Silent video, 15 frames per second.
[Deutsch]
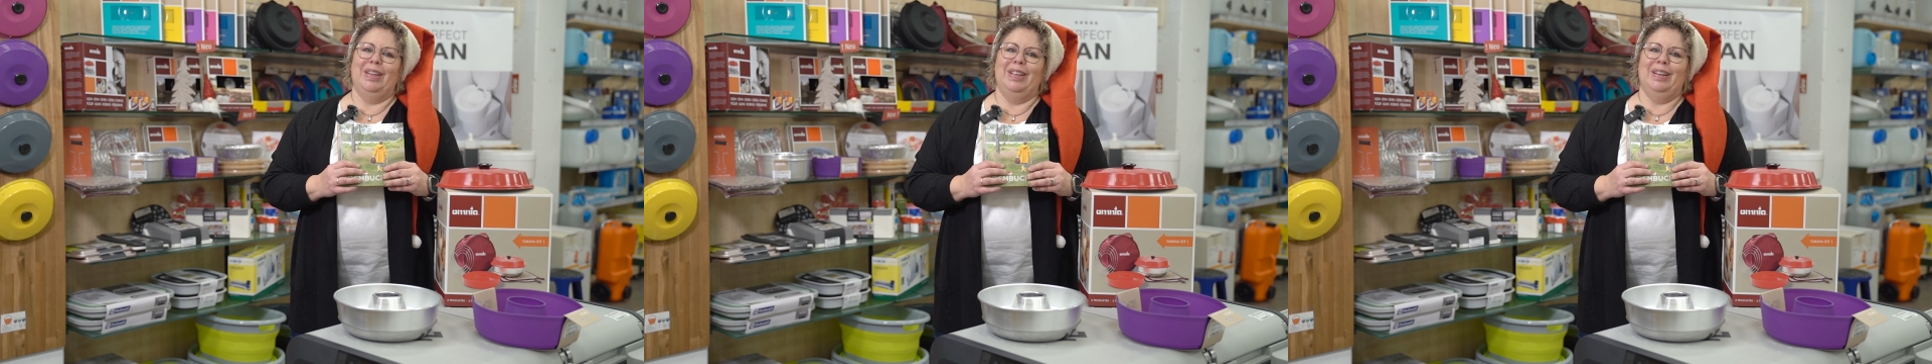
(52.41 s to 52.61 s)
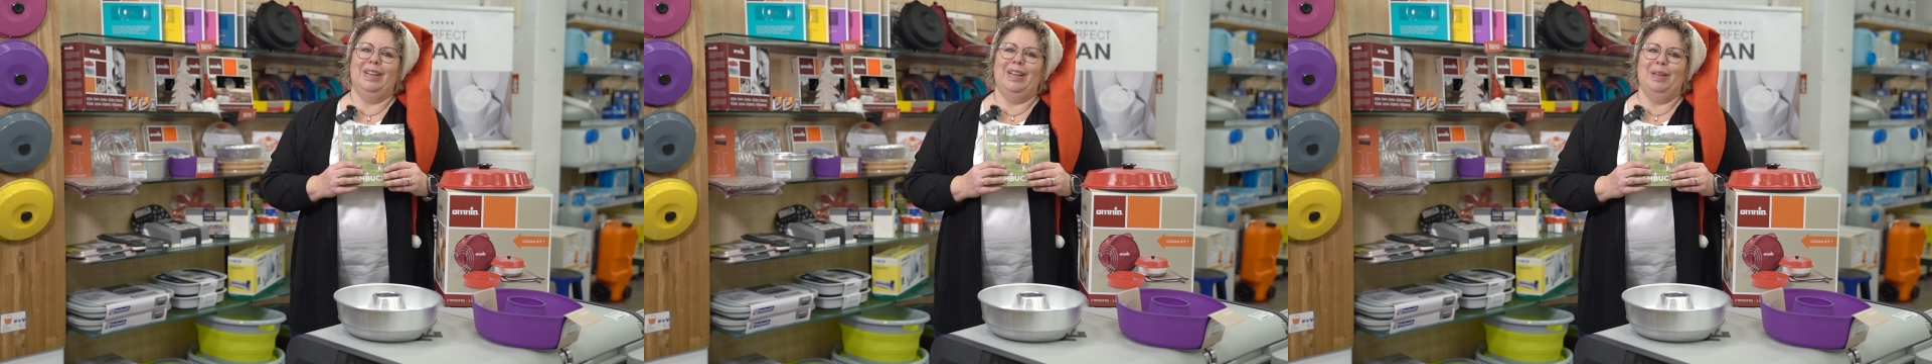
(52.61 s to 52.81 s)

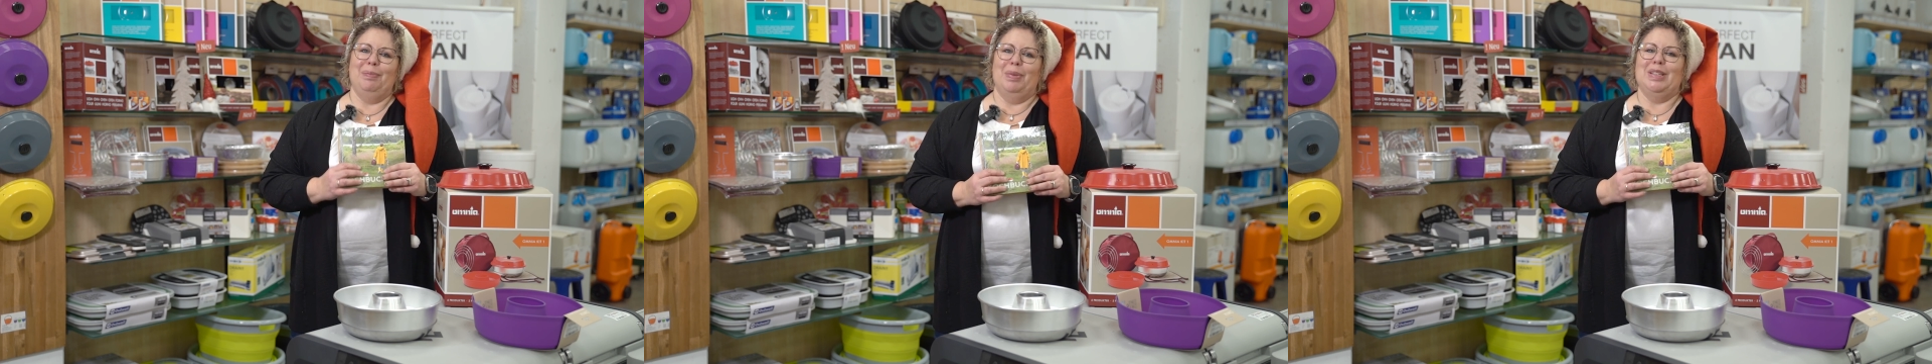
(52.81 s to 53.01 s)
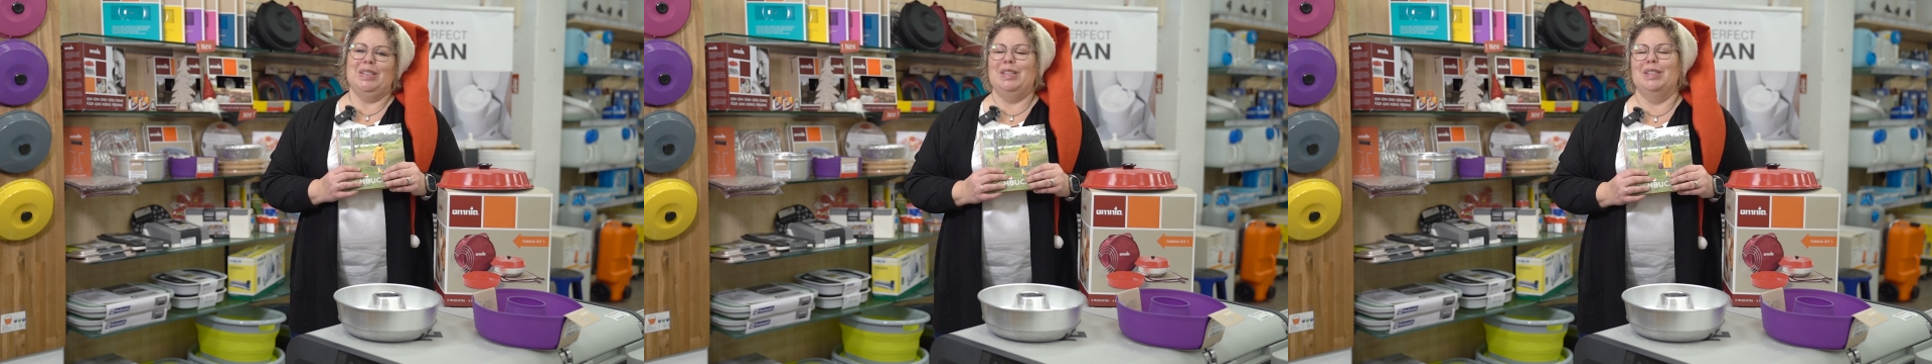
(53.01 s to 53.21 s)
ihr ein
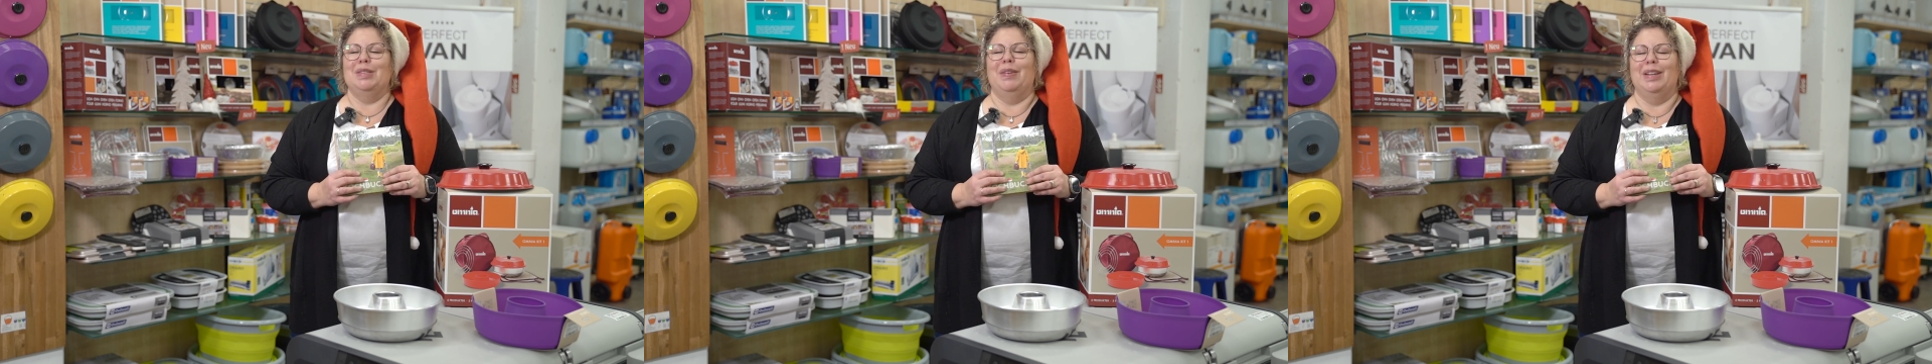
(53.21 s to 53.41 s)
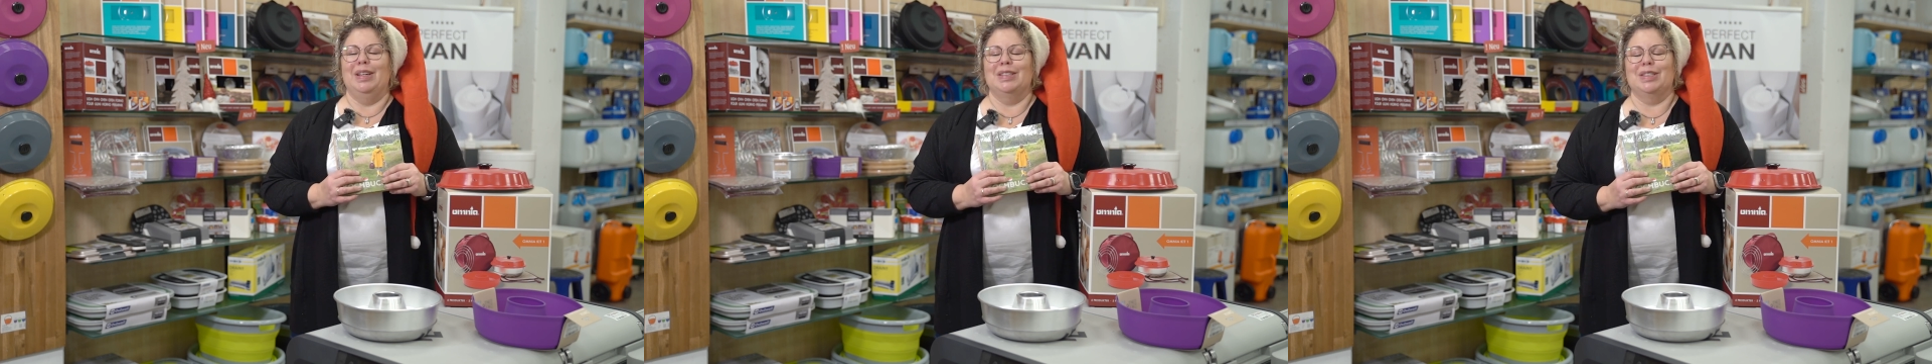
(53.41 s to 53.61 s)
passendes
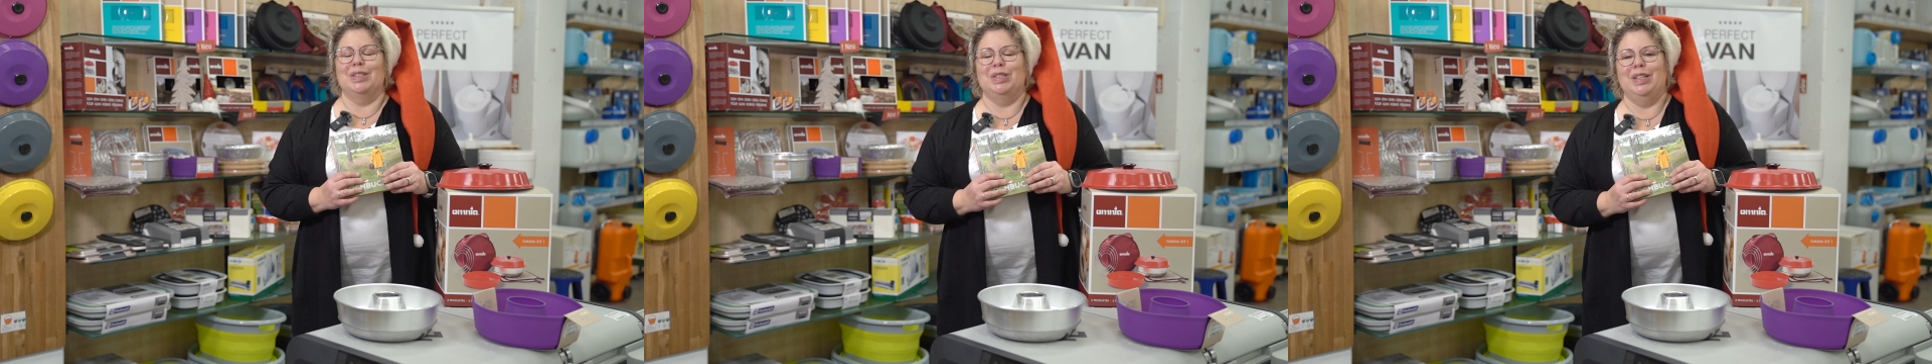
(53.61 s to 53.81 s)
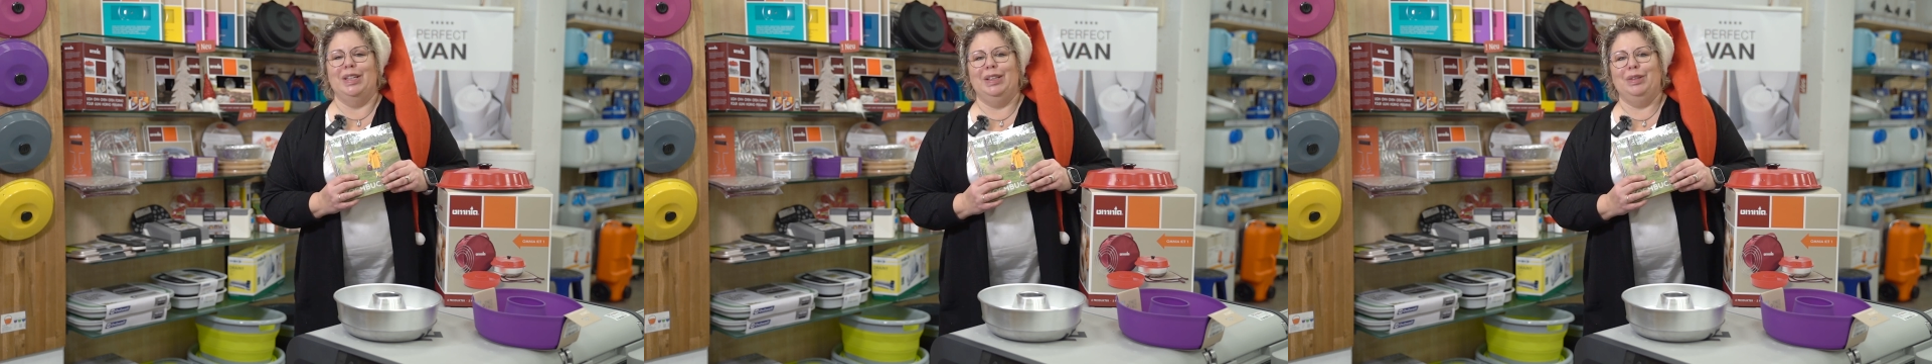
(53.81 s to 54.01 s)

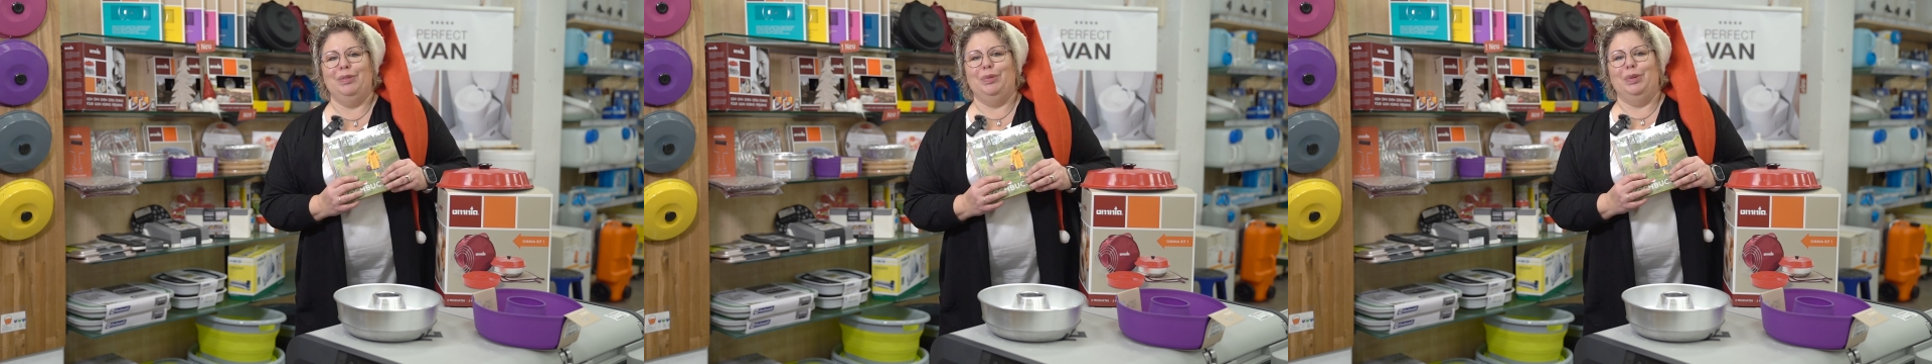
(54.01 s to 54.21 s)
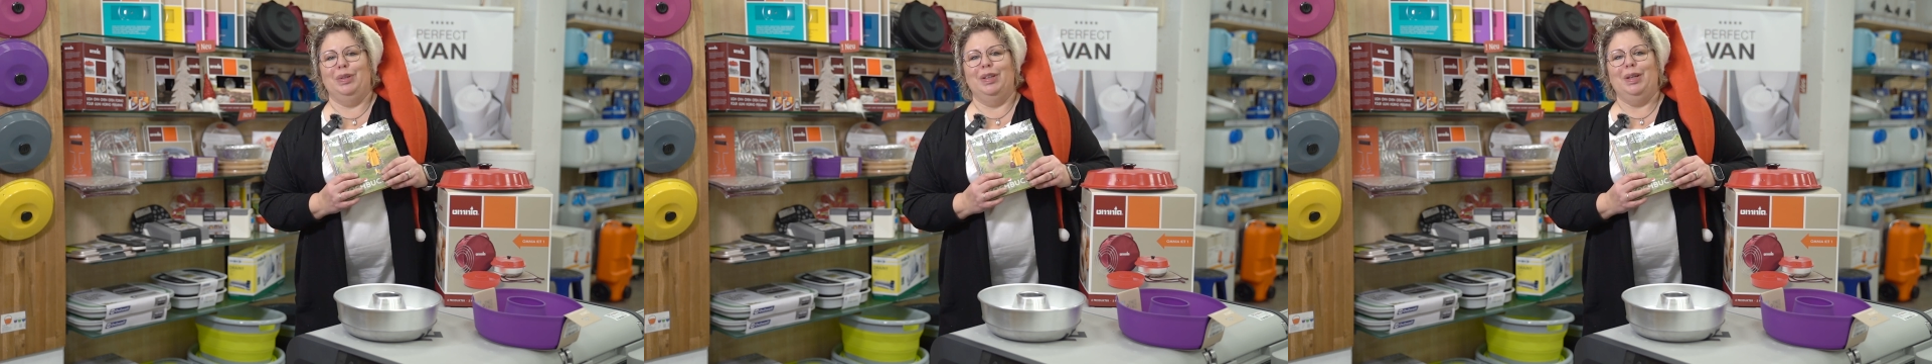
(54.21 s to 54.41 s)
Weihnachtsgeschenk
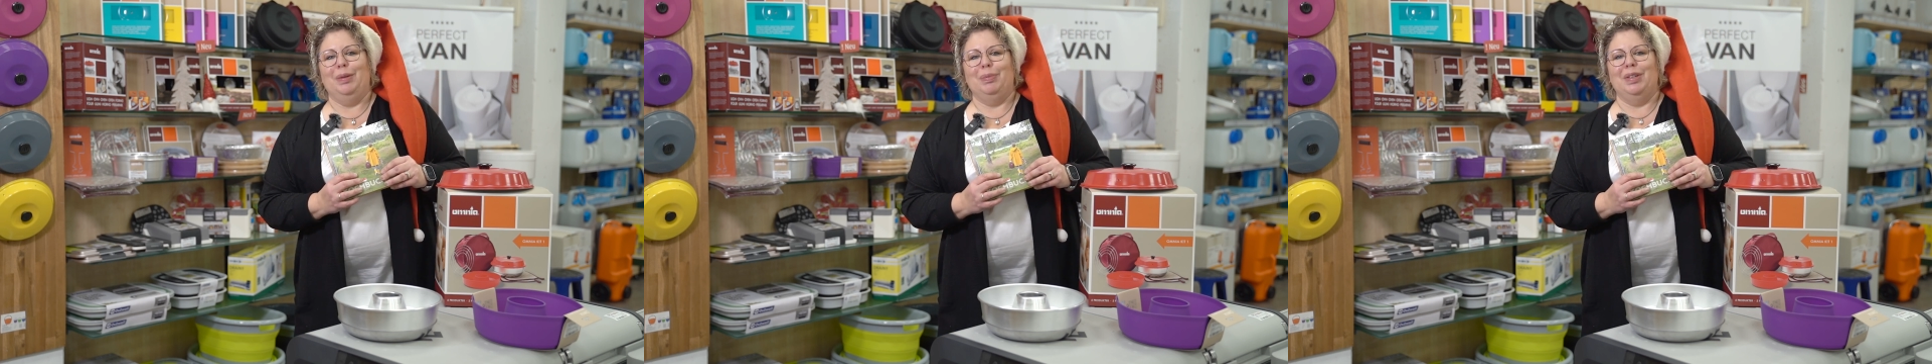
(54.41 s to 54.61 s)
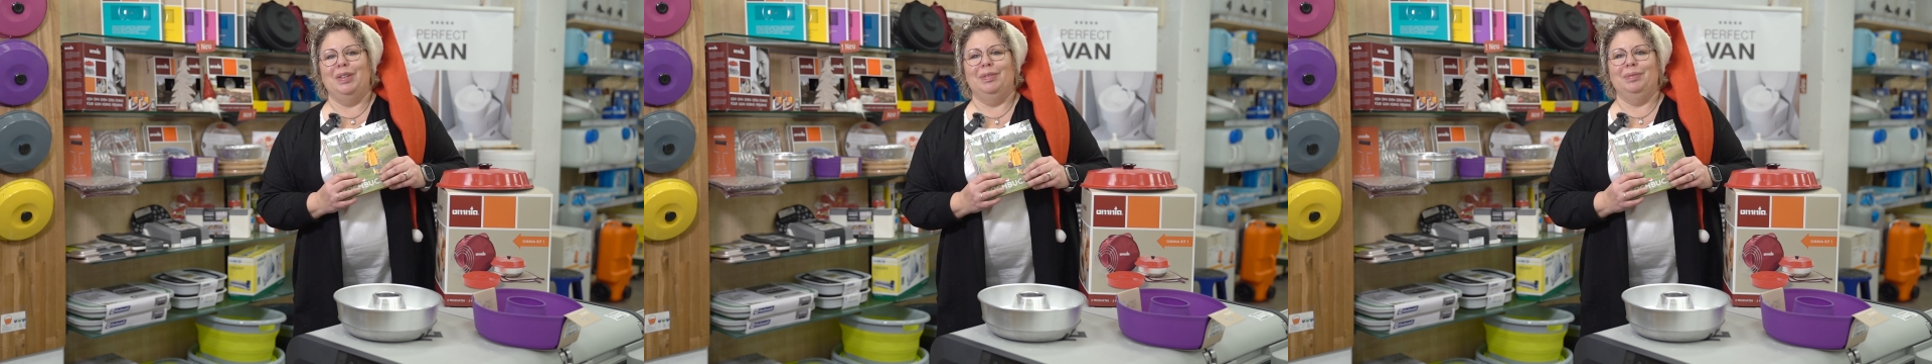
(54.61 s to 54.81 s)
gefunden
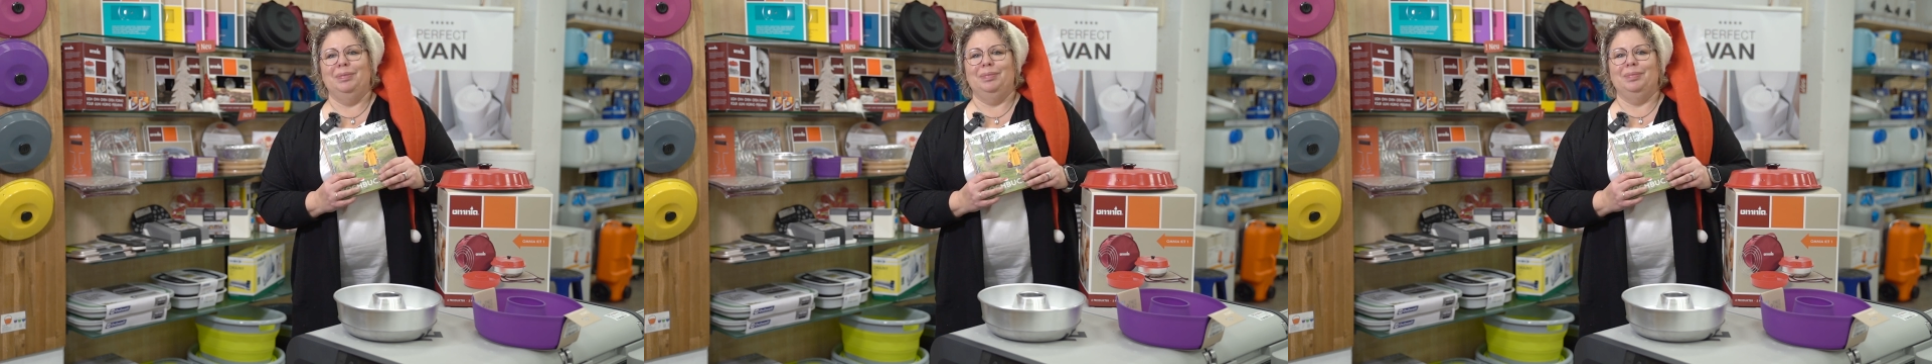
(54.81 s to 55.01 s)
habt.